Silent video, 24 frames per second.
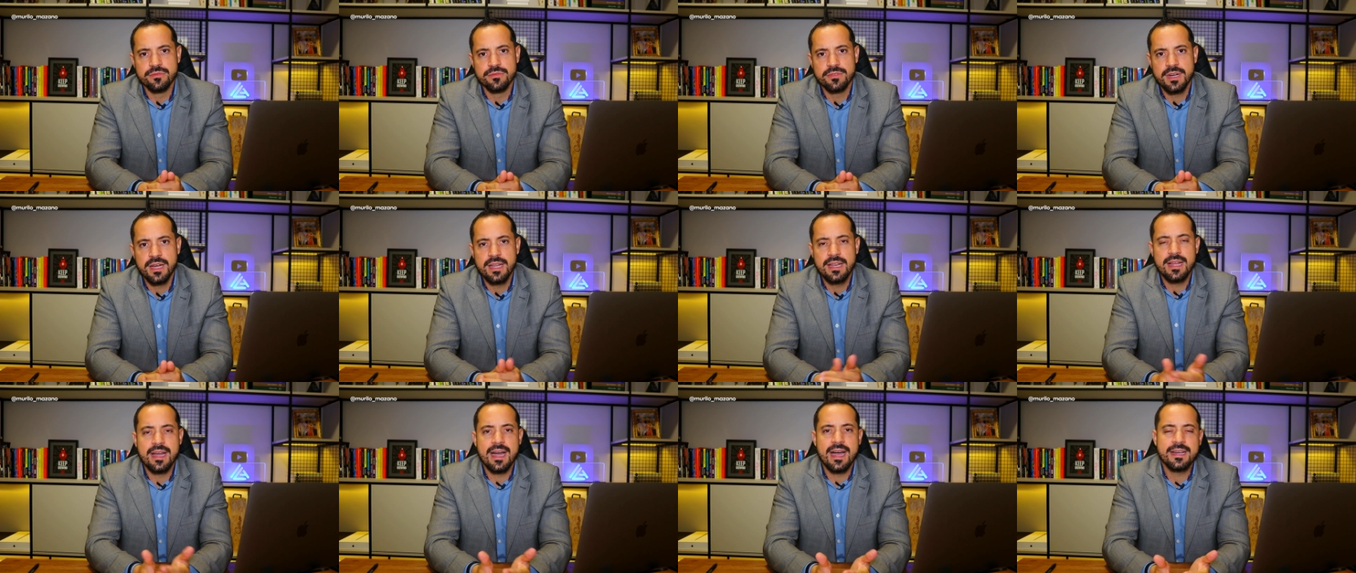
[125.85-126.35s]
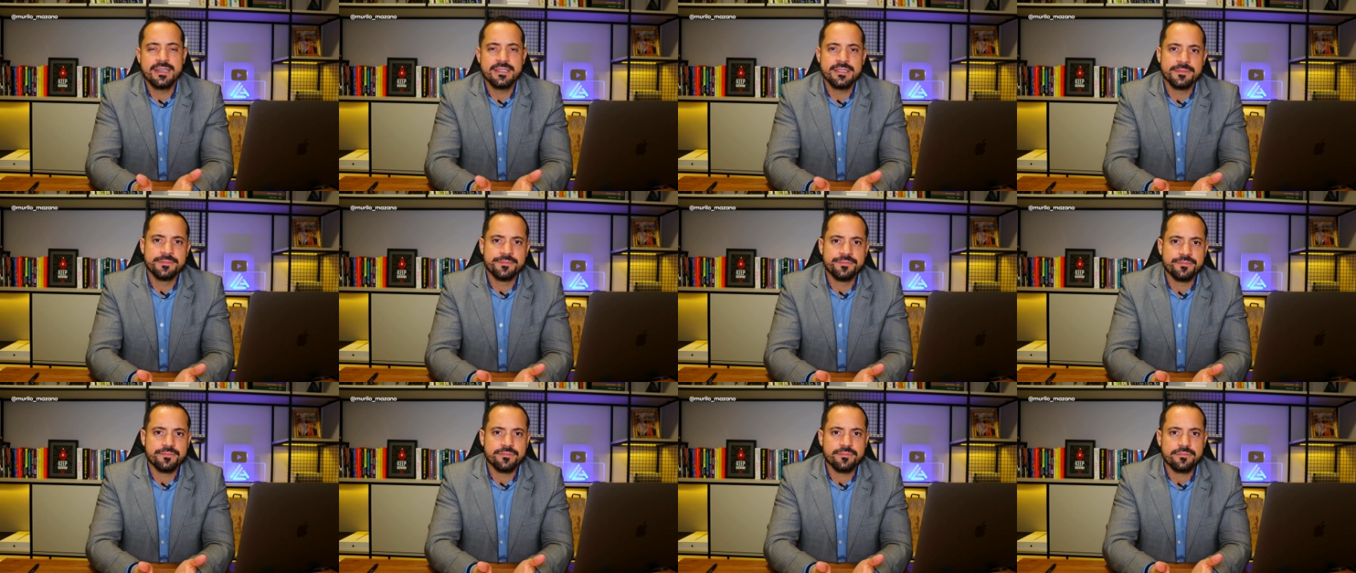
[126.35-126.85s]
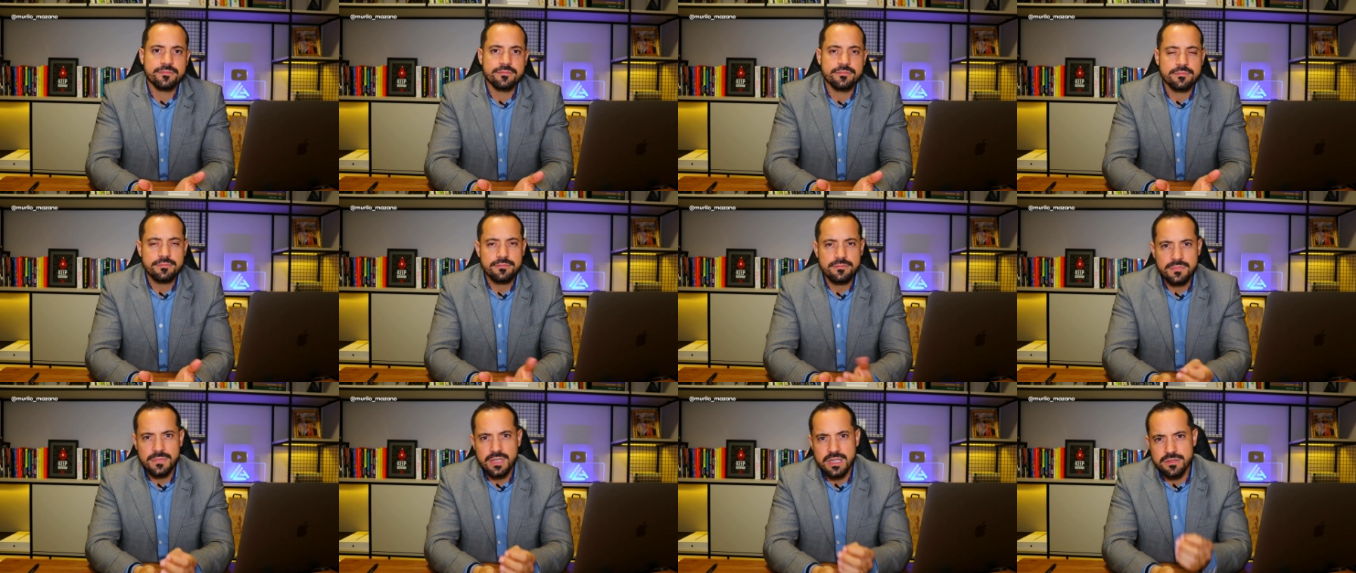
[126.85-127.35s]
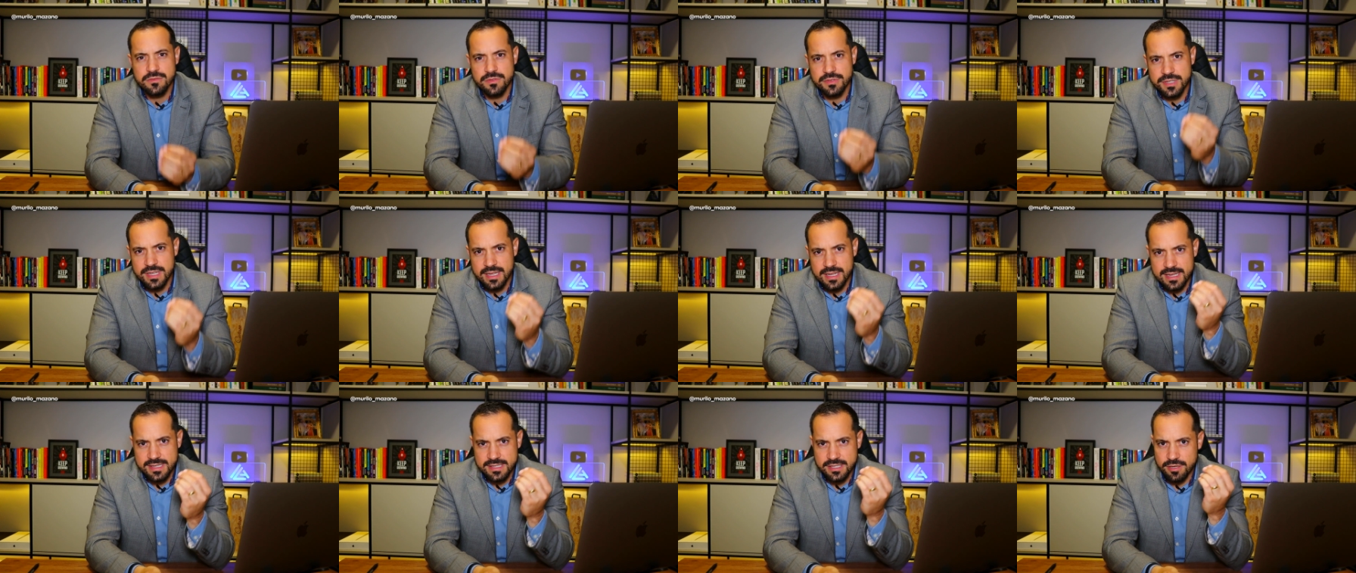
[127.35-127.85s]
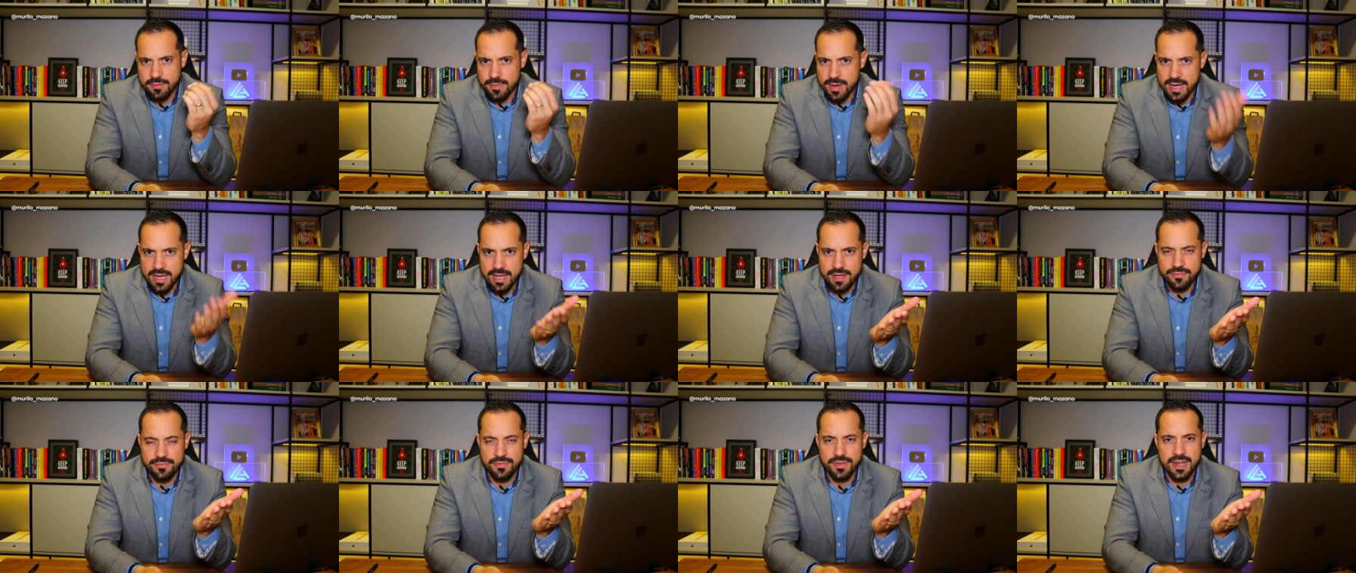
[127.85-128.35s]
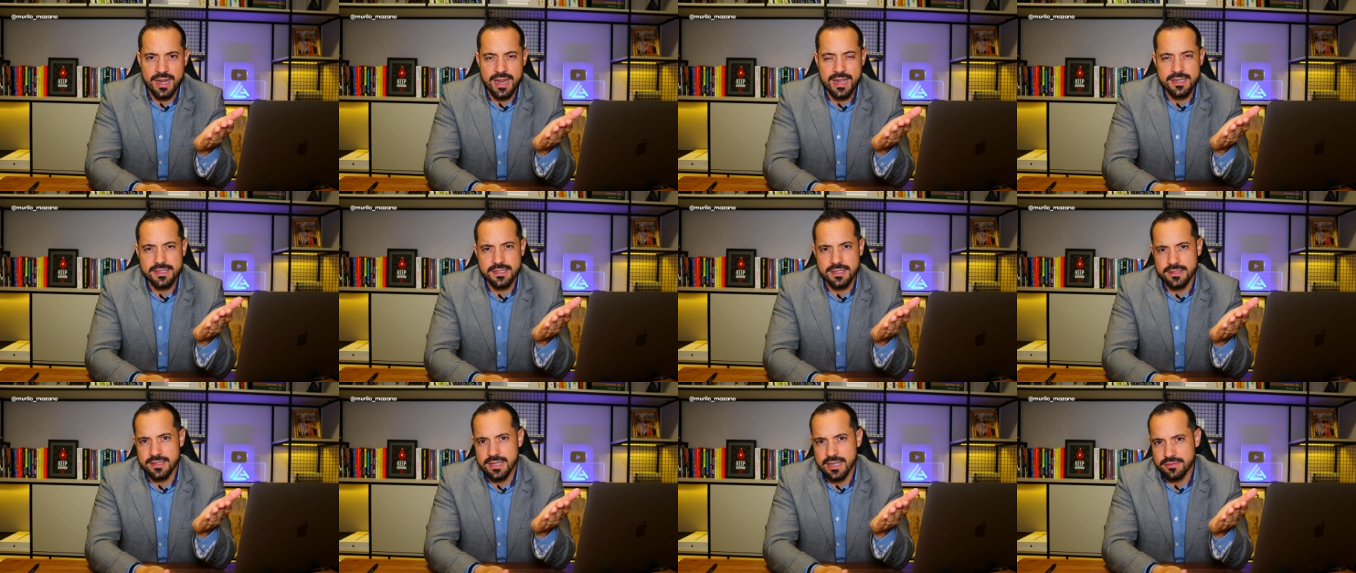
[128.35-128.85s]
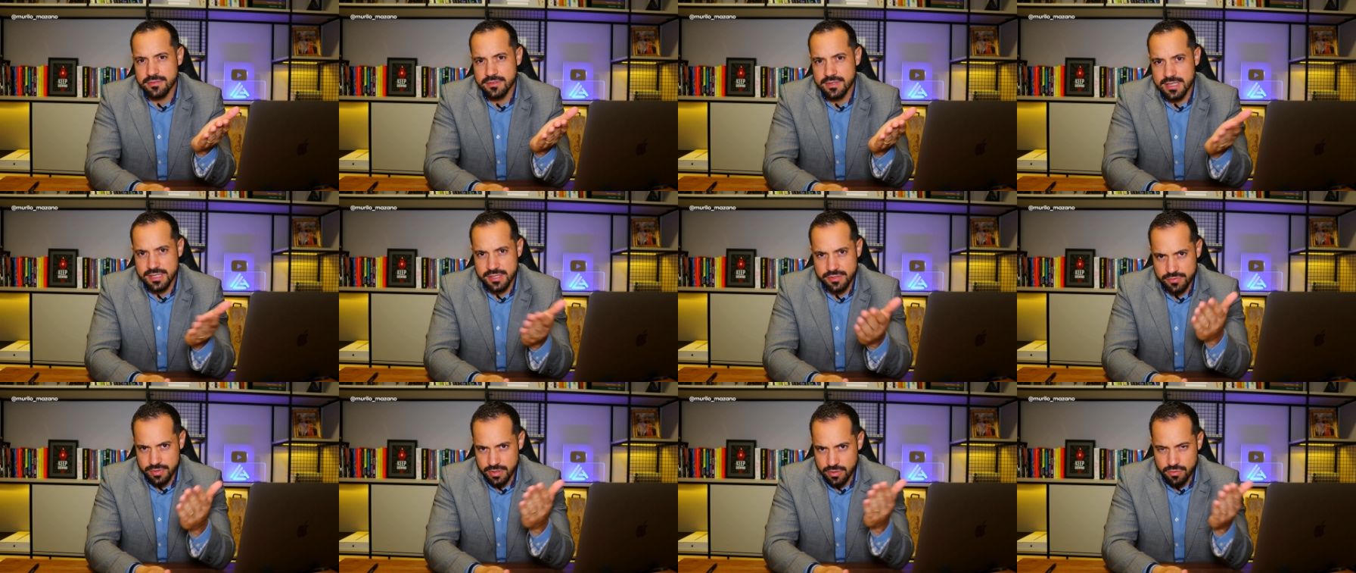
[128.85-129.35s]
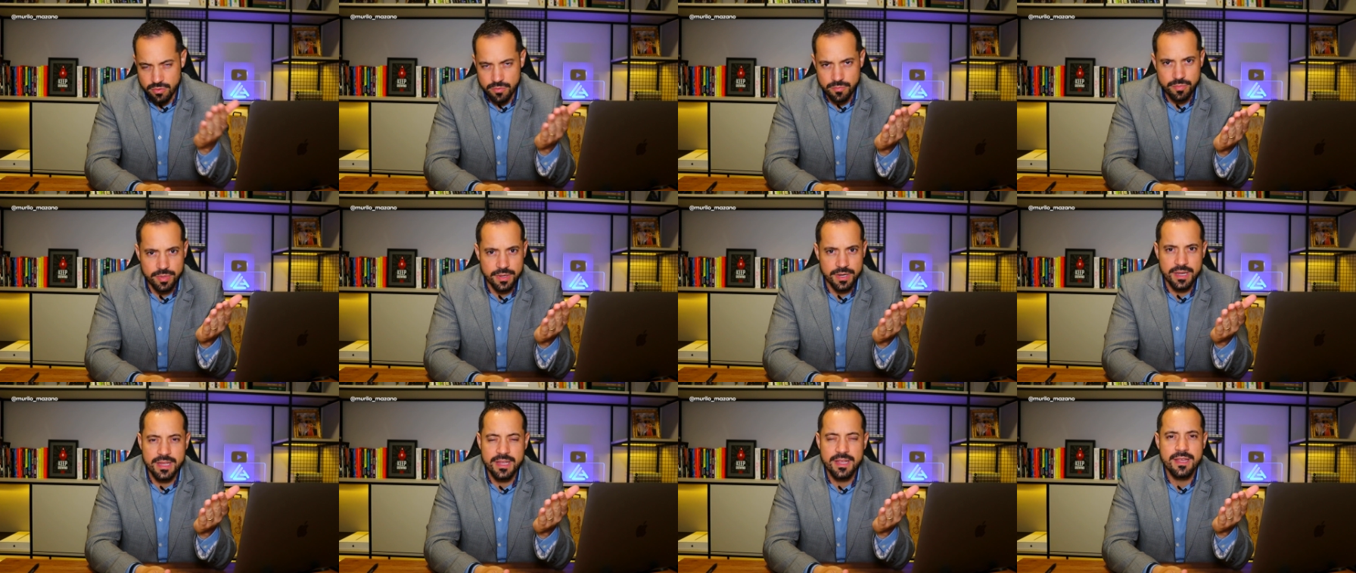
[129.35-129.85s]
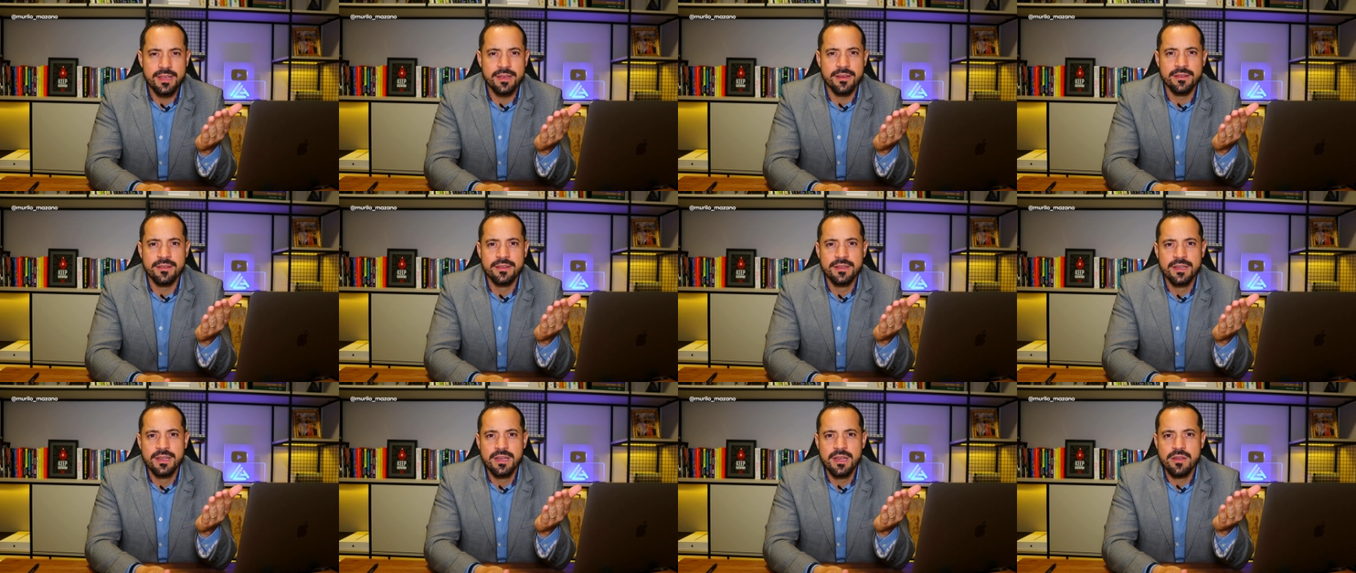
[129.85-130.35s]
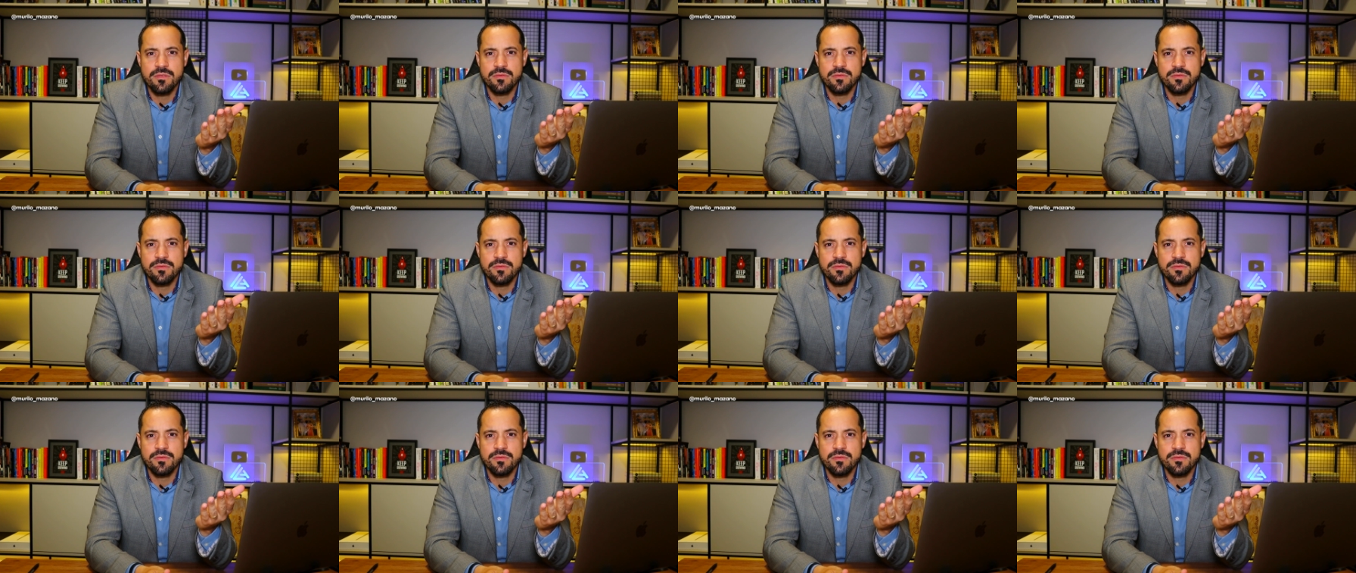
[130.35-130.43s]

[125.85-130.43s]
Aliás, se você quer ser uma referência dentro da sua companhia,